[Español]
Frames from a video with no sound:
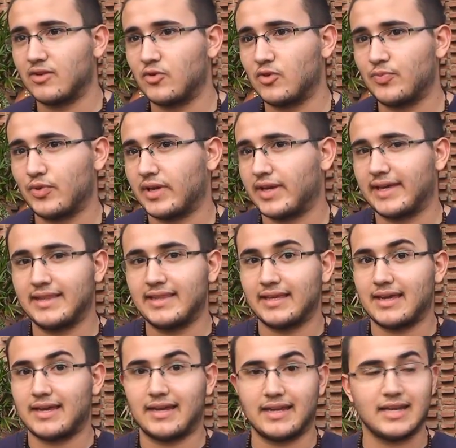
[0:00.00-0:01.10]
de un grupo de
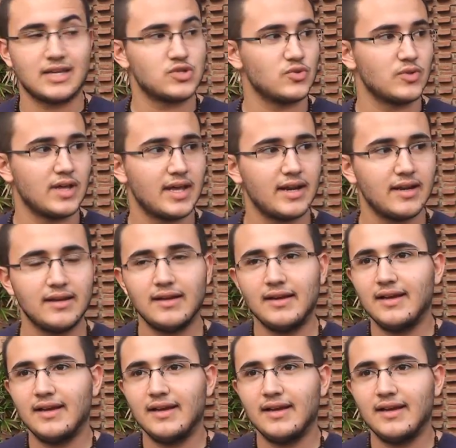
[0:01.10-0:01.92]
gente que quería ayudar